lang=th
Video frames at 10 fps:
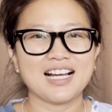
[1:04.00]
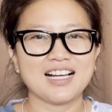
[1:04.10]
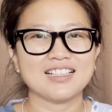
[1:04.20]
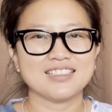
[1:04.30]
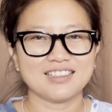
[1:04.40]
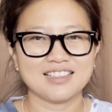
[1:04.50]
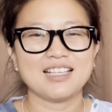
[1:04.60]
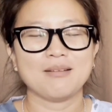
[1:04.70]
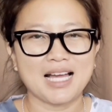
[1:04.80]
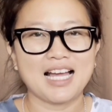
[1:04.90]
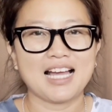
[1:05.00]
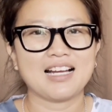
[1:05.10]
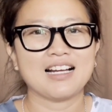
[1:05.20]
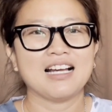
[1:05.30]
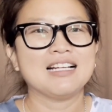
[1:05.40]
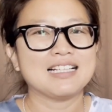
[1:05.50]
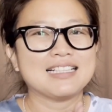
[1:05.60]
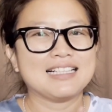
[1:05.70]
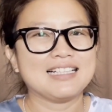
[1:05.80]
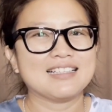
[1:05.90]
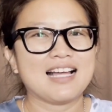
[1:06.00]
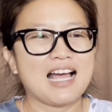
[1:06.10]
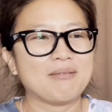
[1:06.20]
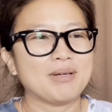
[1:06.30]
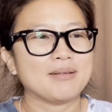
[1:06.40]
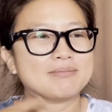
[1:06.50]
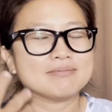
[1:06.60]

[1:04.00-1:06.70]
ค่ะดีมากดีค่ะแบบ